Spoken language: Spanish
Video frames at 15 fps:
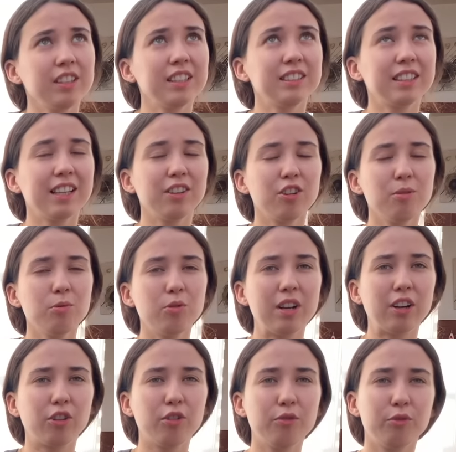Es que hay como
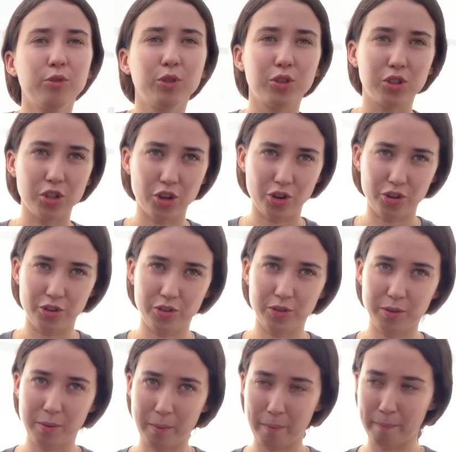una confusión
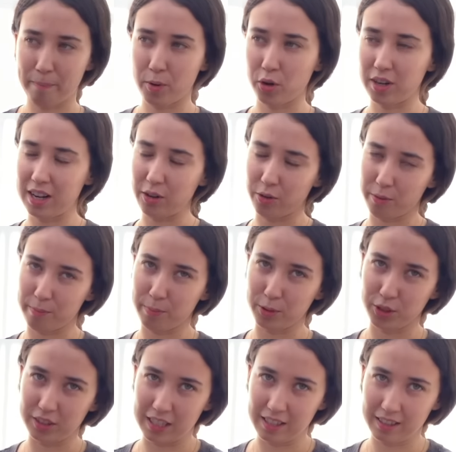por la
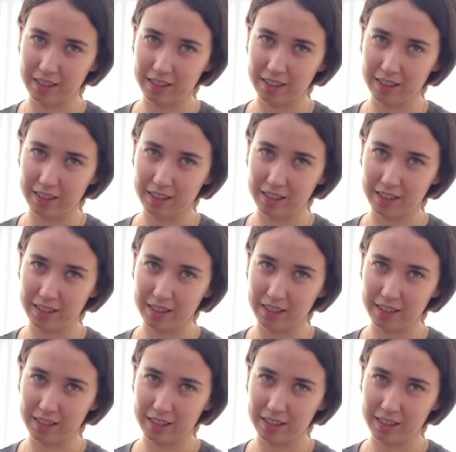composta,